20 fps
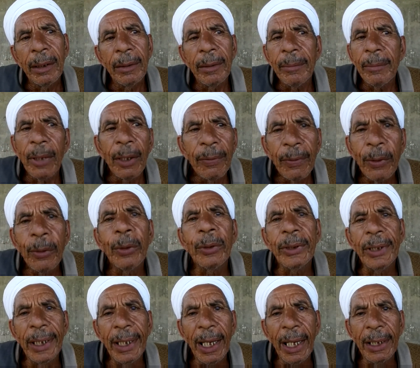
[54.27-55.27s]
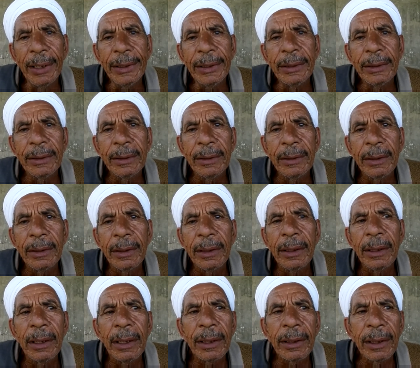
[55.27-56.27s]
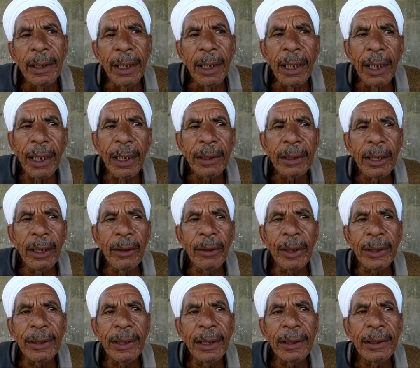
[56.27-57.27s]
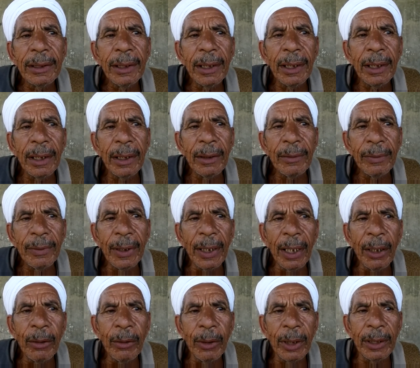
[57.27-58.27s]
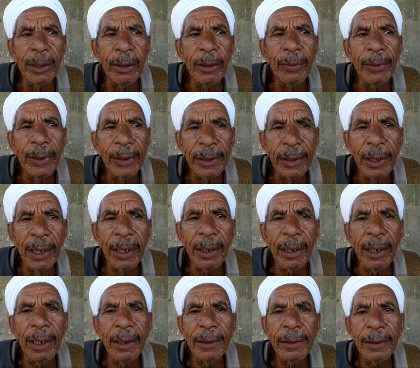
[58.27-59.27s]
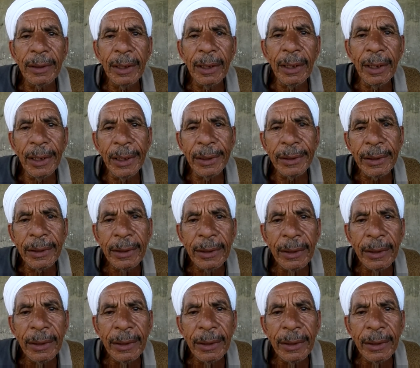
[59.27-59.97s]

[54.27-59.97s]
مفقودة يعني الطيارات اللي ودتنا في أول دفعة طيران طلعت